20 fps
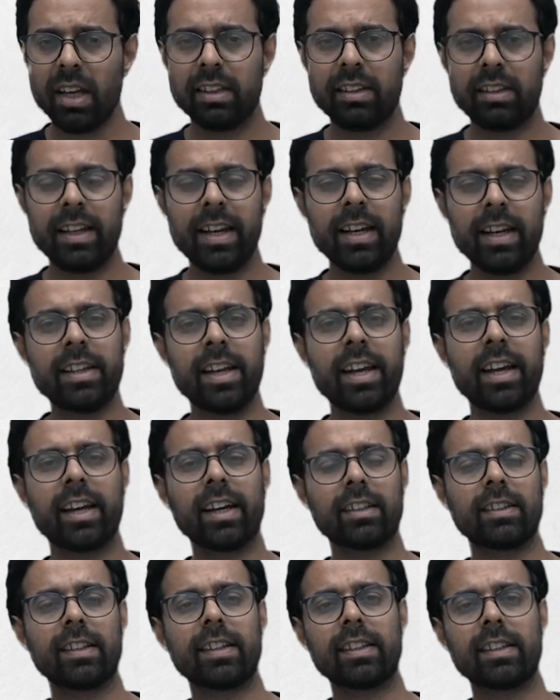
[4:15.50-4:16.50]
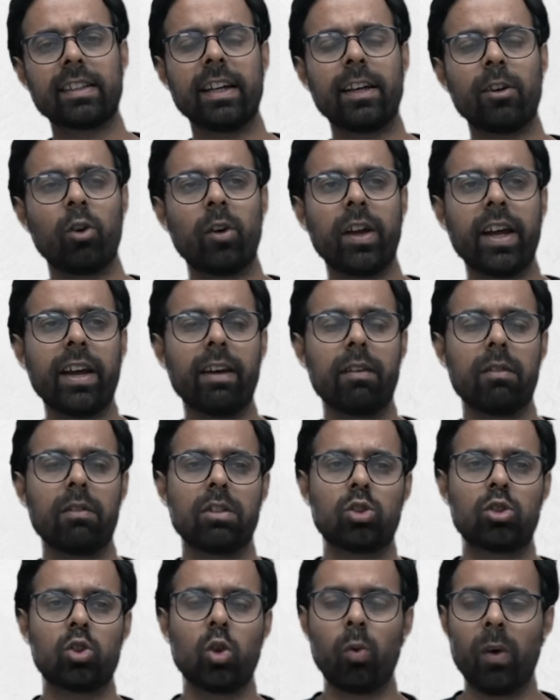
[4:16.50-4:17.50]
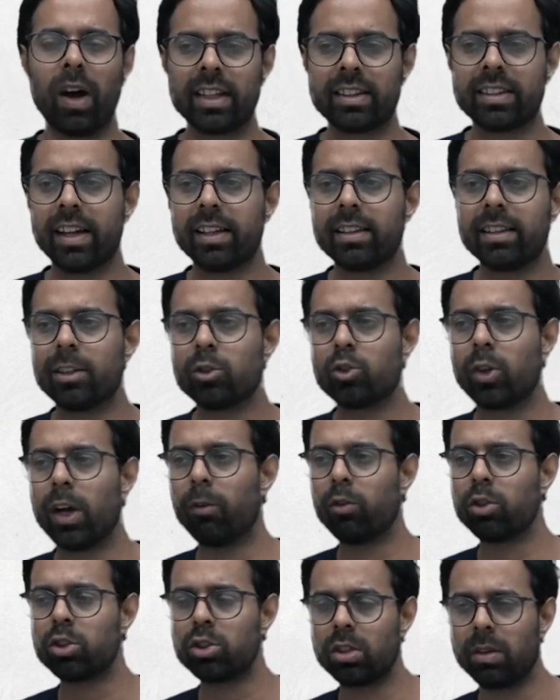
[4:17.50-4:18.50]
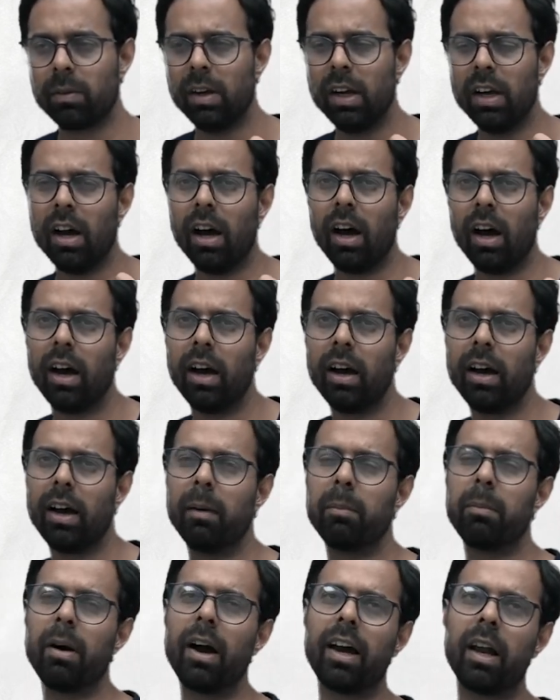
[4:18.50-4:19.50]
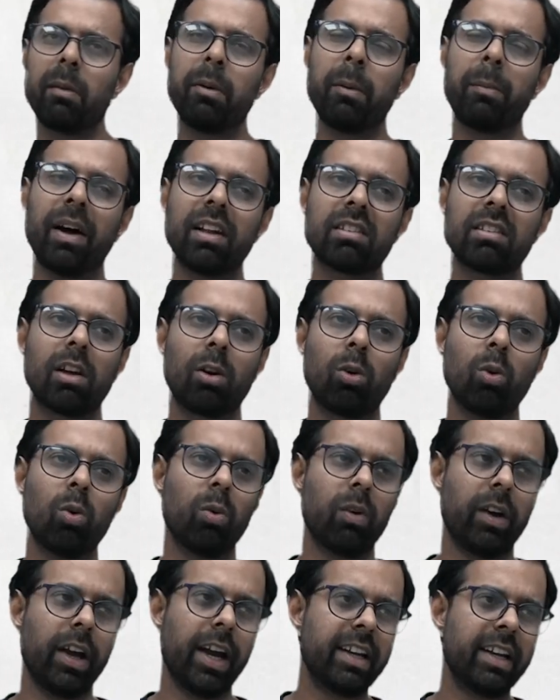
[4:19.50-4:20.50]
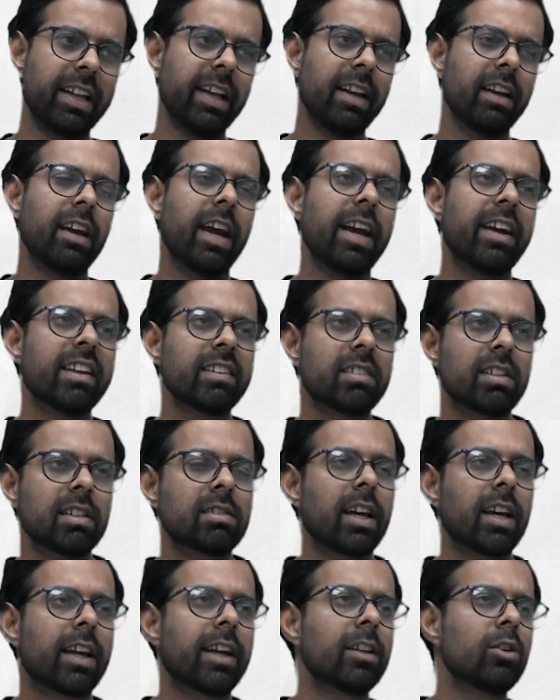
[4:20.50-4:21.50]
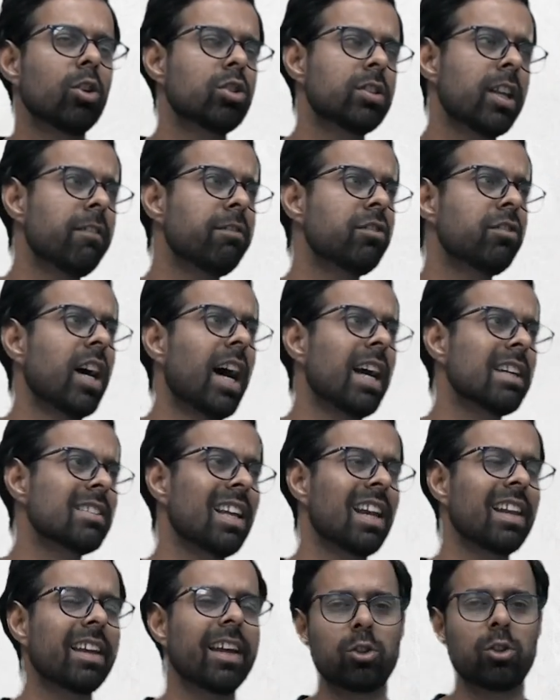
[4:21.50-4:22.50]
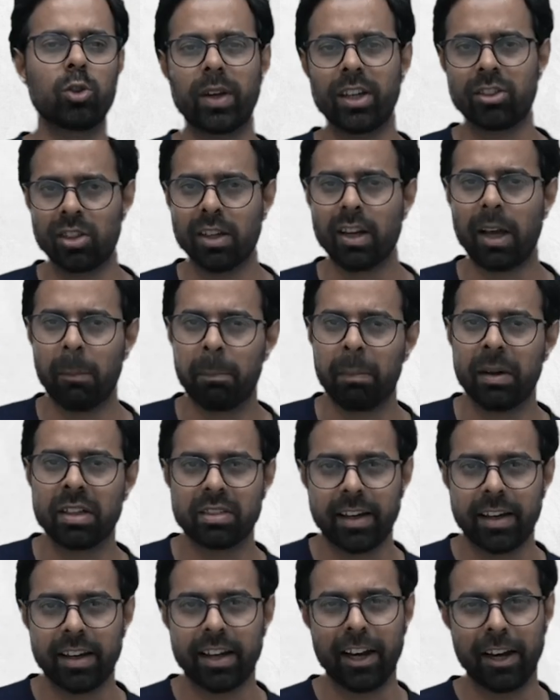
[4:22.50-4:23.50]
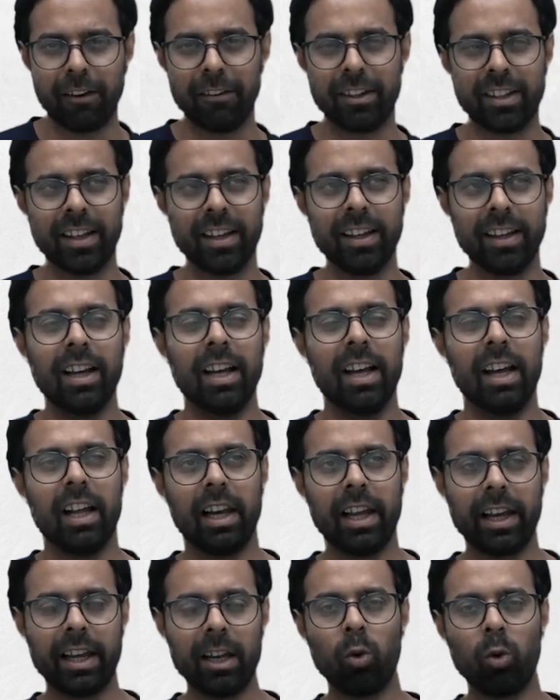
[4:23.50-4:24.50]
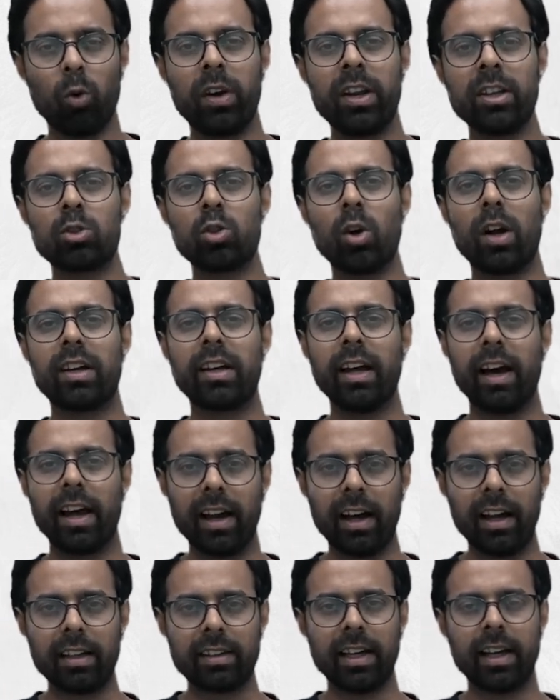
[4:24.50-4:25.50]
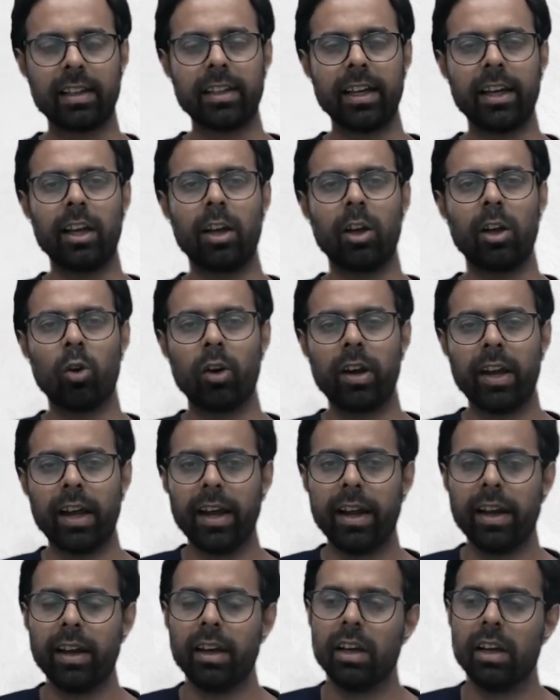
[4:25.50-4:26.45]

धीरे धीरे करते करते इन्होंने शुरुआत के अंदर जो है वो आ, अगर मैं बात करूं सिक्स तक की तो सिर्फ चार साल की एजुकेशन कंपलसरी करी हुई थी लेकिन 1918 आते आते इन्होंने